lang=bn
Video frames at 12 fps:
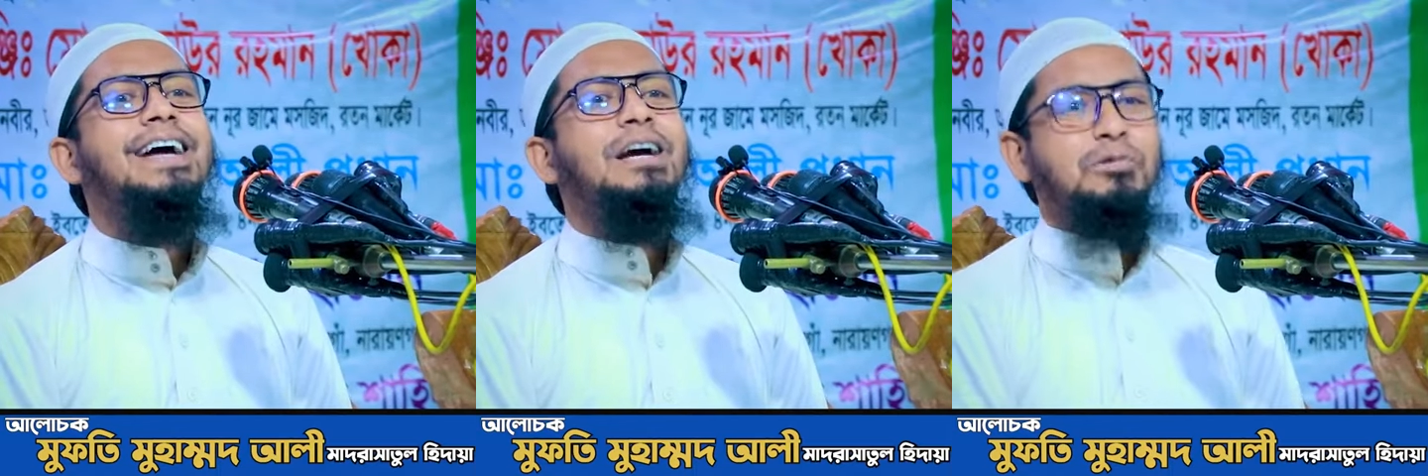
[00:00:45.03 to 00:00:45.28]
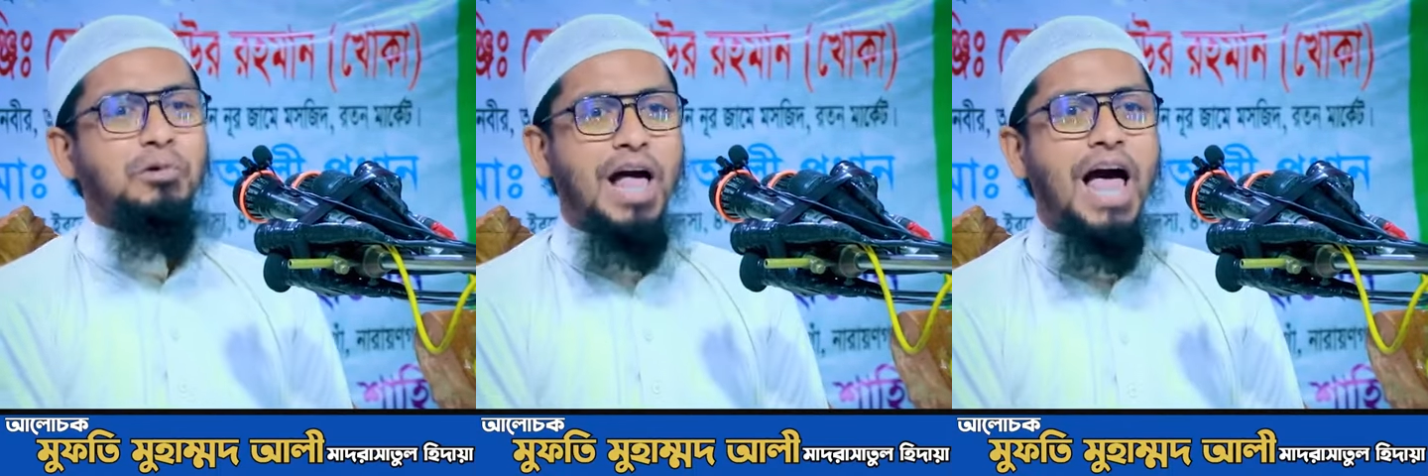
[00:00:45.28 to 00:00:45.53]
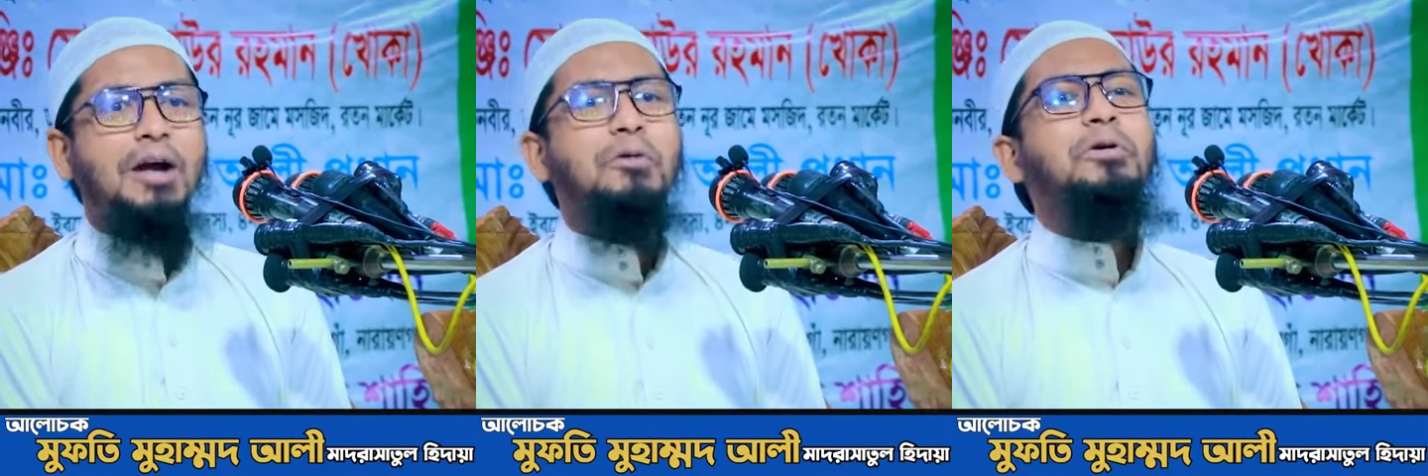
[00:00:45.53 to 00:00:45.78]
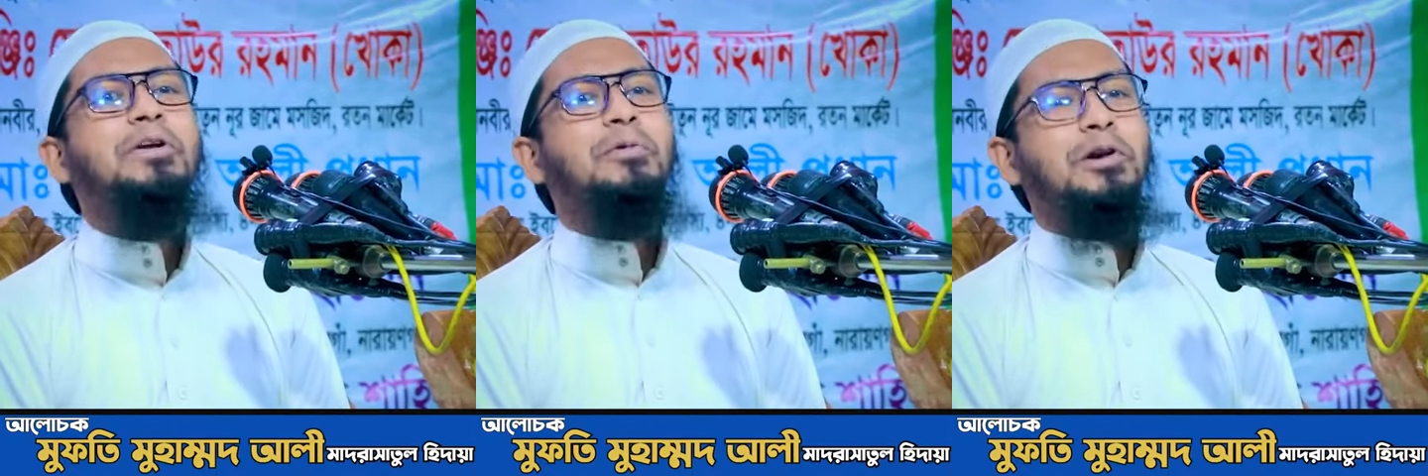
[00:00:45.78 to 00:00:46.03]
একটু রাগ
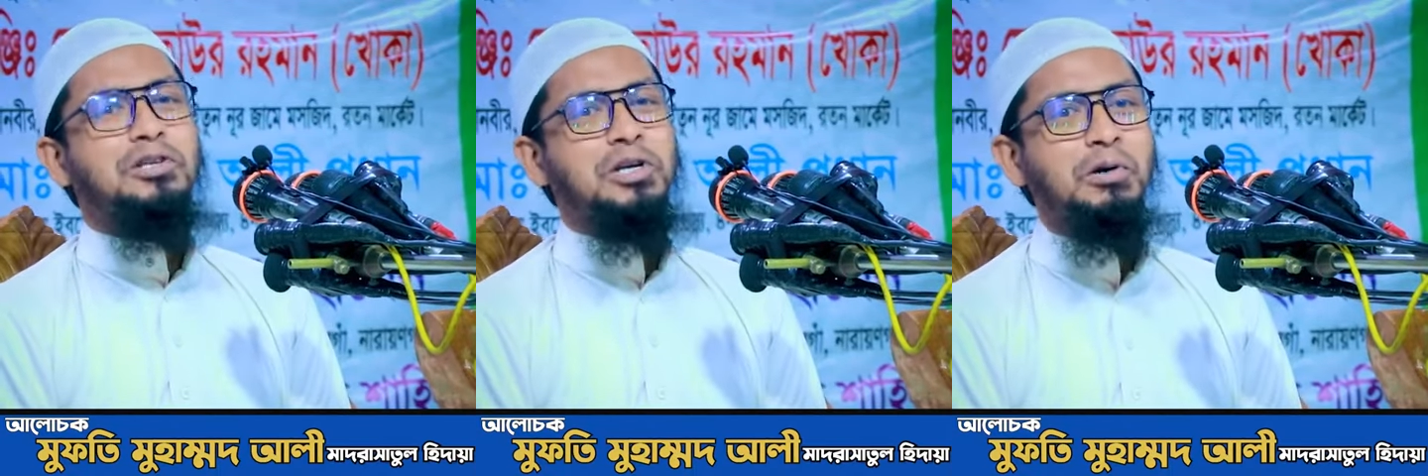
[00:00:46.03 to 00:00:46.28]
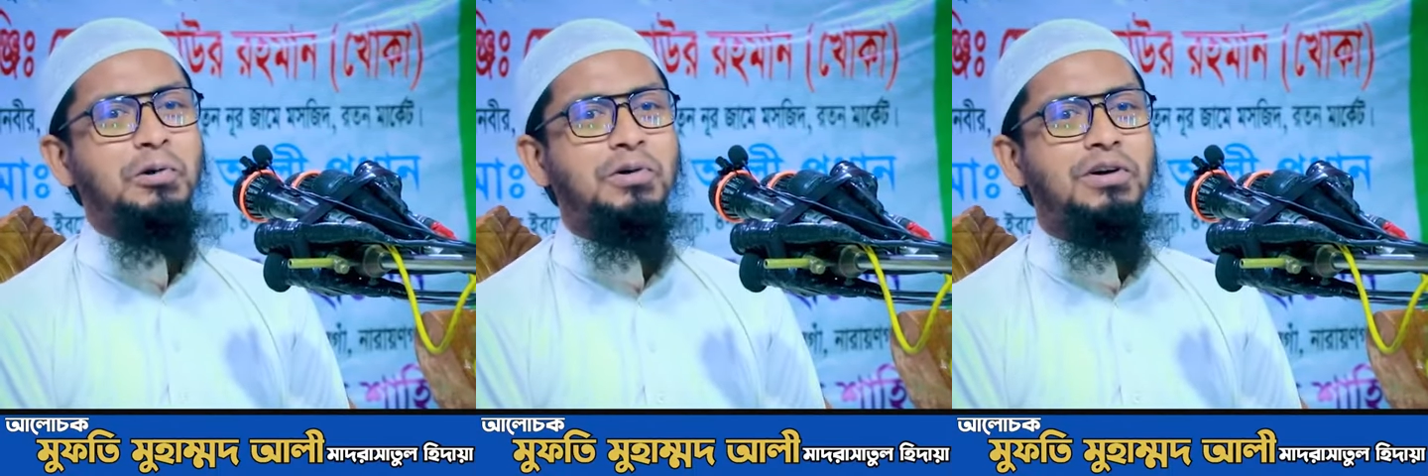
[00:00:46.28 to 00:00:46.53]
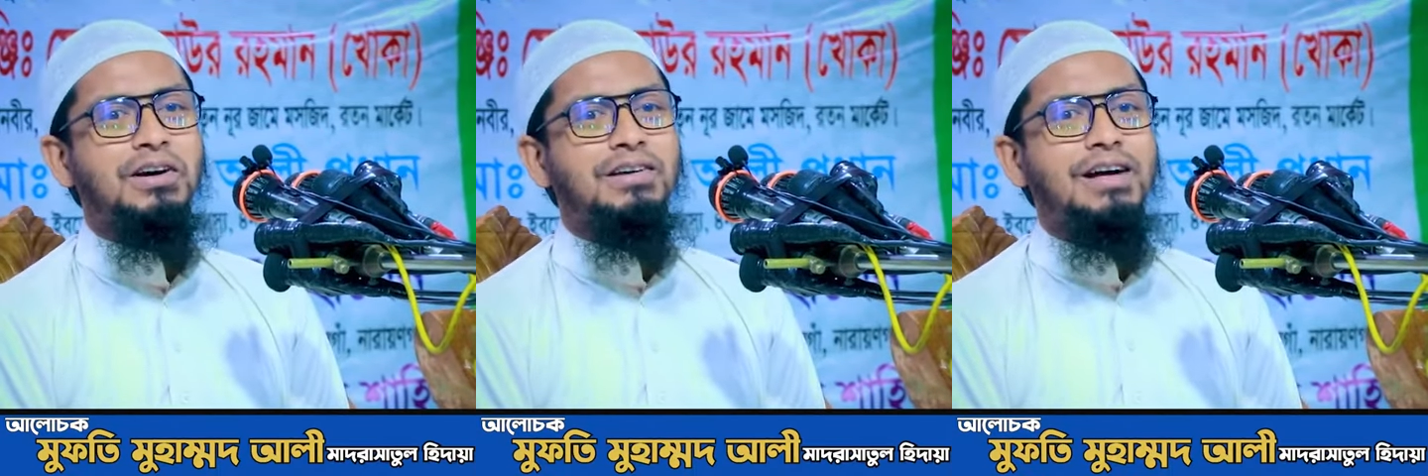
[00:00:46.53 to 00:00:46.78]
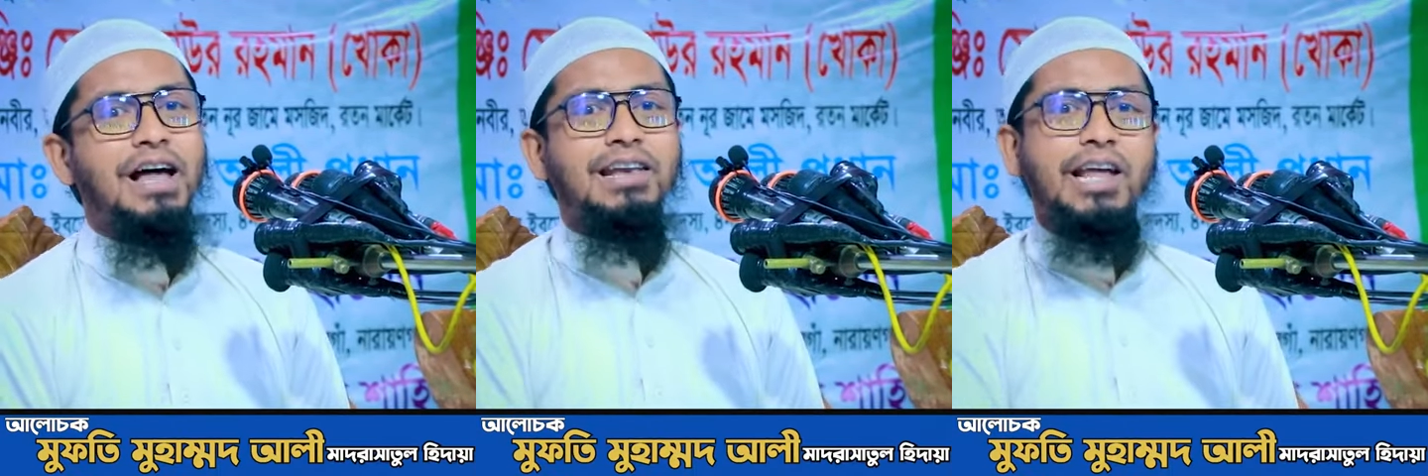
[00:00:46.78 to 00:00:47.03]
করে বলেছিল
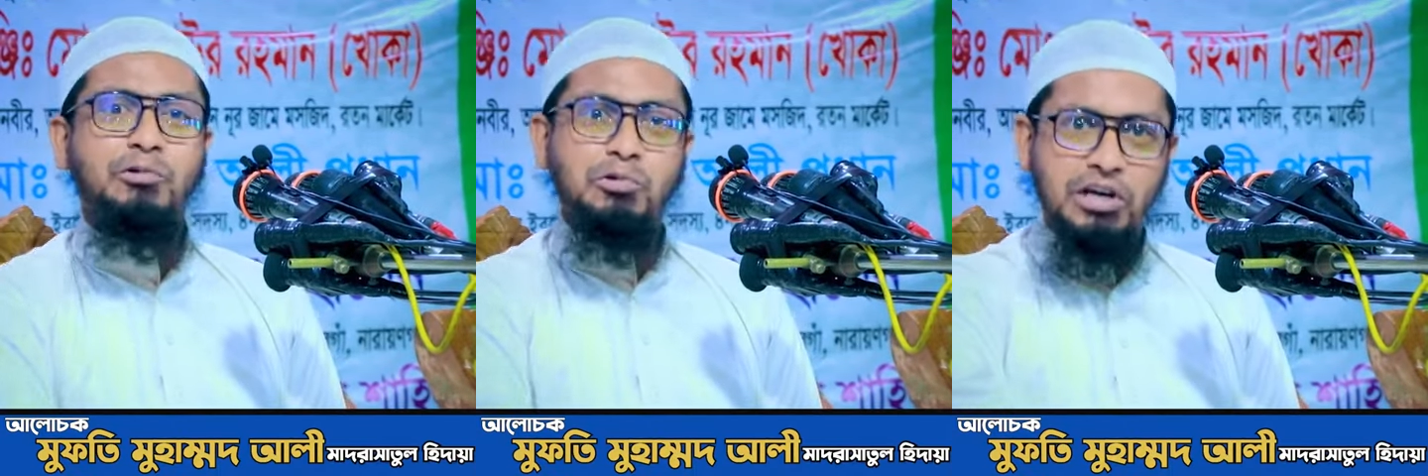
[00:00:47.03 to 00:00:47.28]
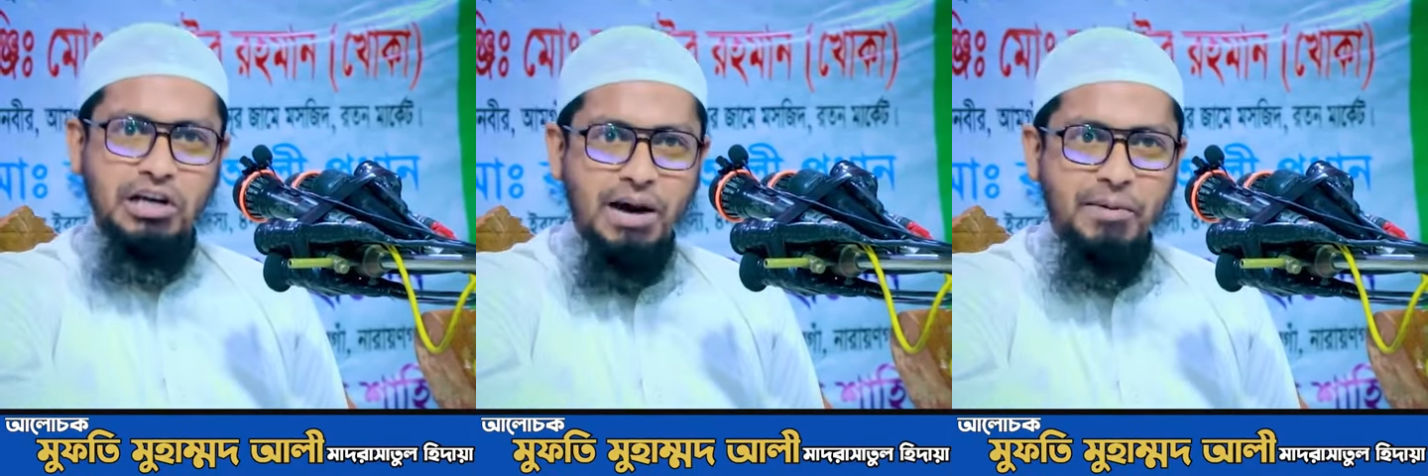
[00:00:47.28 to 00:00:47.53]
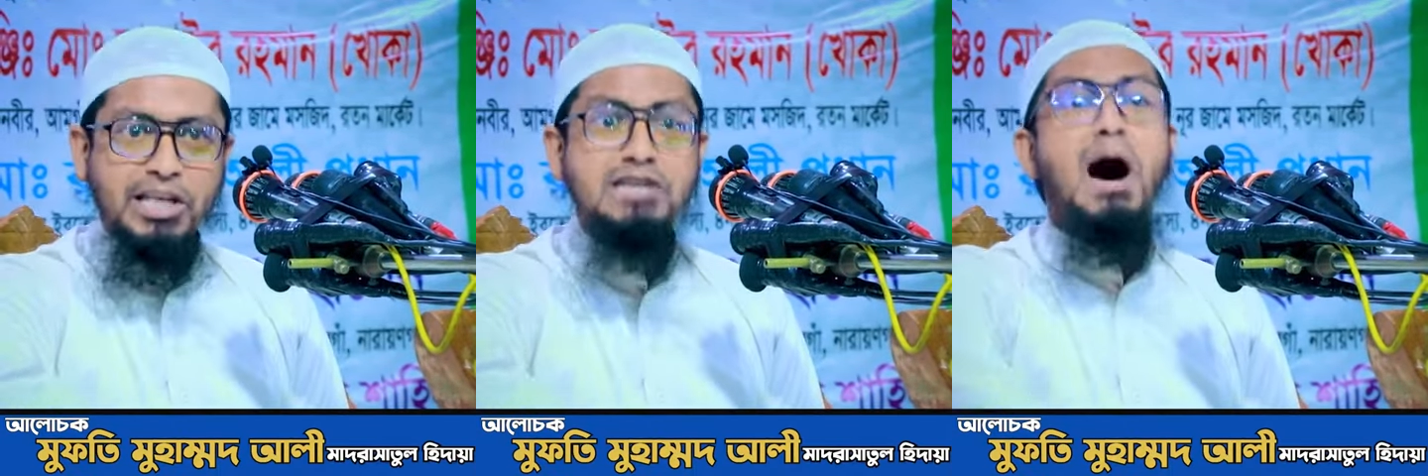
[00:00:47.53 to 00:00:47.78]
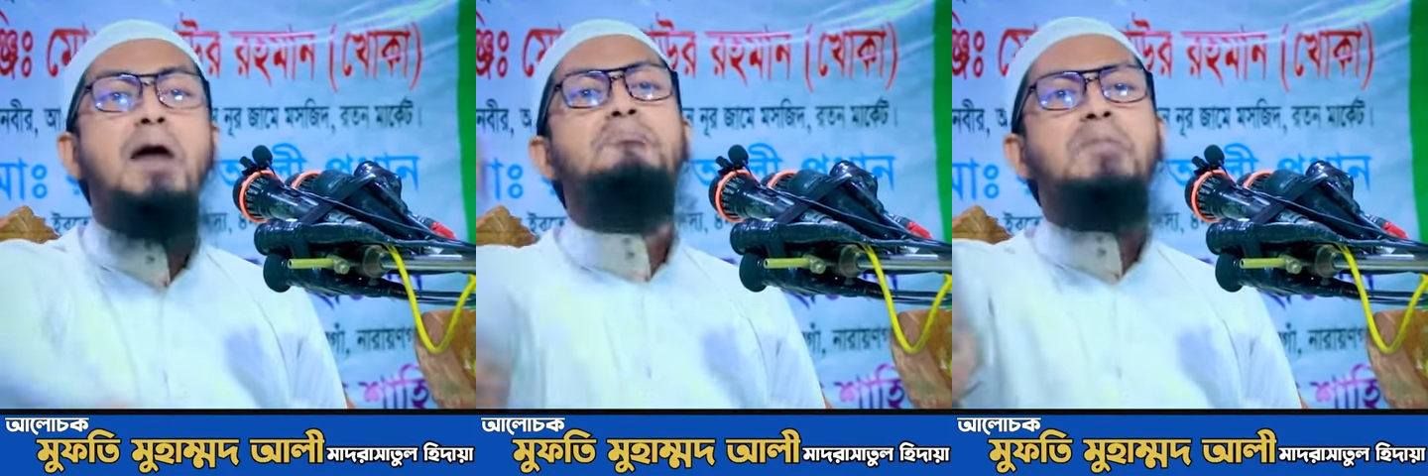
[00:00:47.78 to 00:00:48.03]
আল্লাহ তোকে কাবার
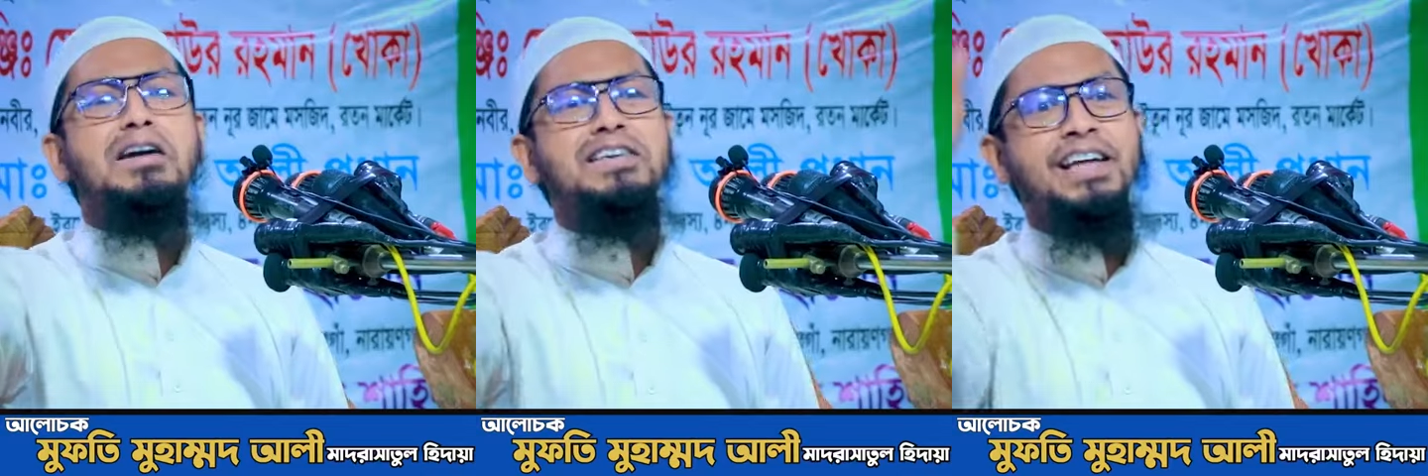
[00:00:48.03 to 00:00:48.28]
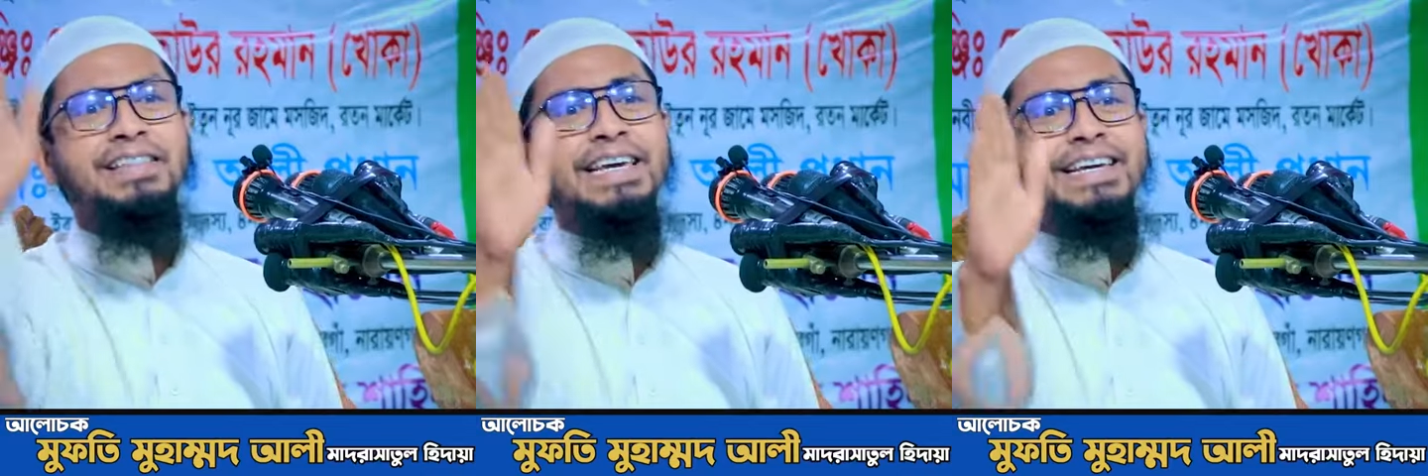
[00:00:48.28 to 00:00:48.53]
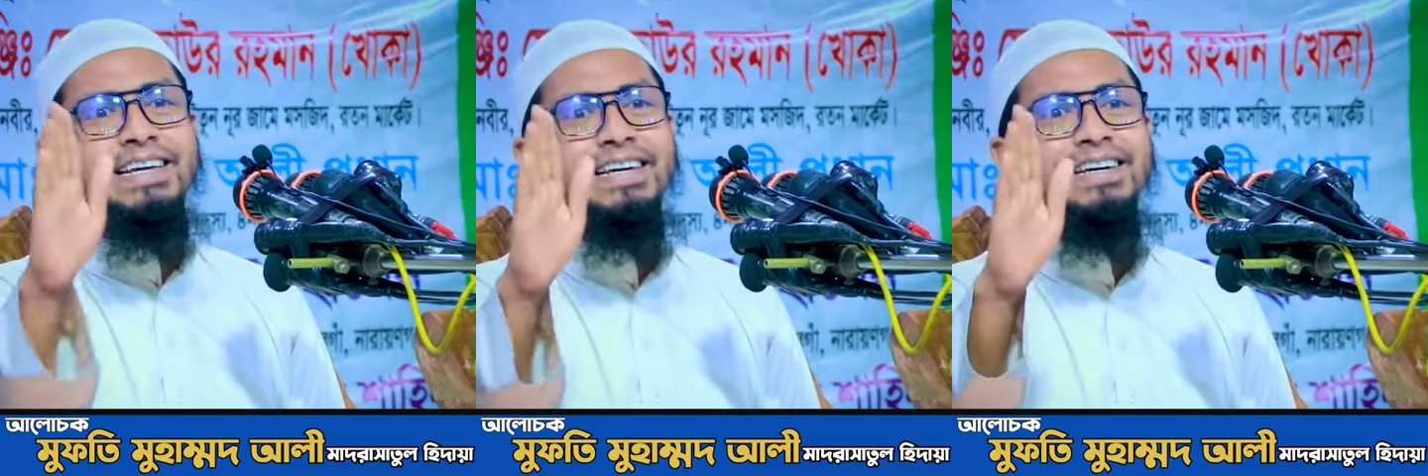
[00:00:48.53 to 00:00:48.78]
ইমাম বাড়িয়ে দিক